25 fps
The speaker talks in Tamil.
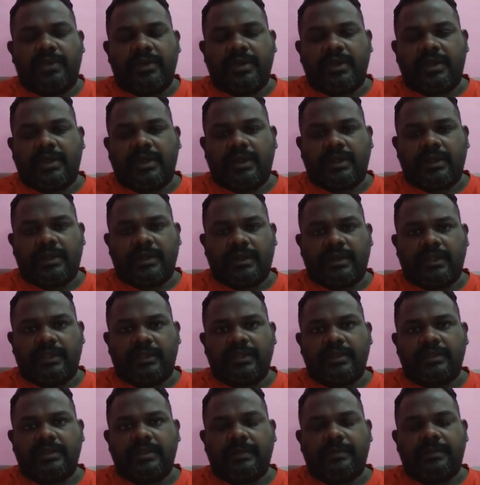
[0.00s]
போரின்
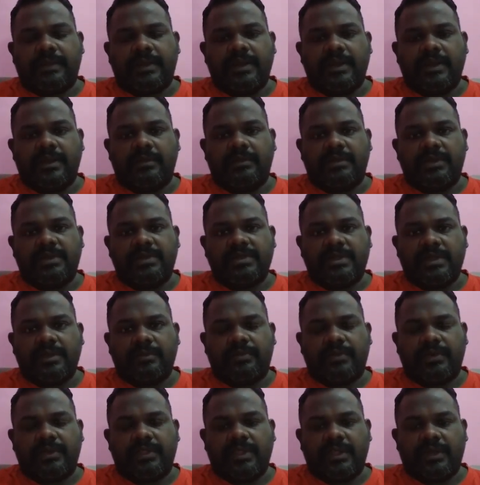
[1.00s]
காலகட்டத்தில் ஜப்பானிய
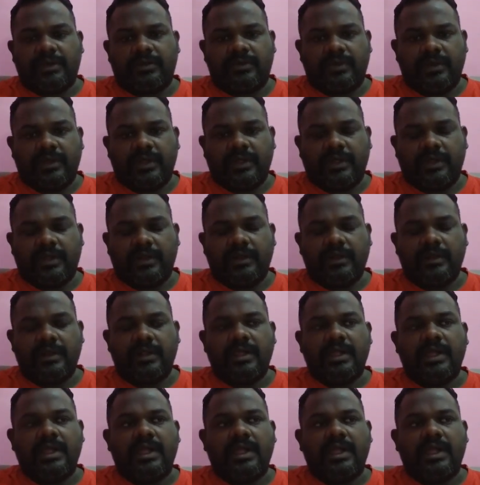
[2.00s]
மீஷல் புரிந்த அட்டுழியங்கள்